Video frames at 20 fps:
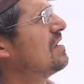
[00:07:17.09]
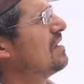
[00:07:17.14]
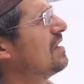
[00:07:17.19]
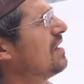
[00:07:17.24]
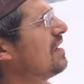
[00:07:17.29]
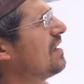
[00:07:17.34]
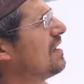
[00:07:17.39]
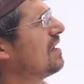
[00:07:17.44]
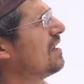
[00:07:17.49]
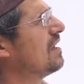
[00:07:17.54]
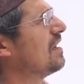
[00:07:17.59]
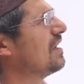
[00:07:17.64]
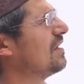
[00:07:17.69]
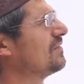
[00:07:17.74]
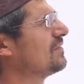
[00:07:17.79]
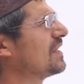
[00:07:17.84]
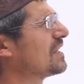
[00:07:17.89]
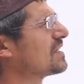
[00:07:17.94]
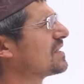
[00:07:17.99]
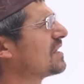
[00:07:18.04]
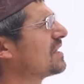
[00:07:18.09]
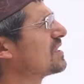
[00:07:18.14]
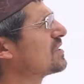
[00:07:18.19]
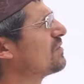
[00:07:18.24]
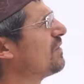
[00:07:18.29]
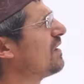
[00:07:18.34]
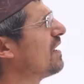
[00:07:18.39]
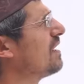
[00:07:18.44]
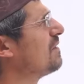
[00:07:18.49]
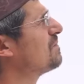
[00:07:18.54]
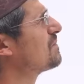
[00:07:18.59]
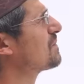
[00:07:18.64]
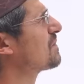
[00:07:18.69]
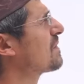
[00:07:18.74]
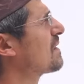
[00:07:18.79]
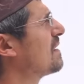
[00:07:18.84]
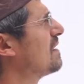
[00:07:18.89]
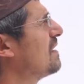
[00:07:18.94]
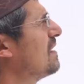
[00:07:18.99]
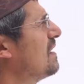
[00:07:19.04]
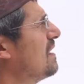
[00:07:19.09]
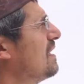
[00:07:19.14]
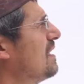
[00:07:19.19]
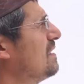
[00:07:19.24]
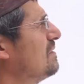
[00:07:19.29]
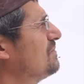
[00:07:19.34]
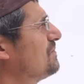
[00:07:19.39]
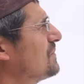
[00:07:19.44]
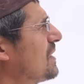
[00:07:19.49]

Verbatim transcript: на средства Э,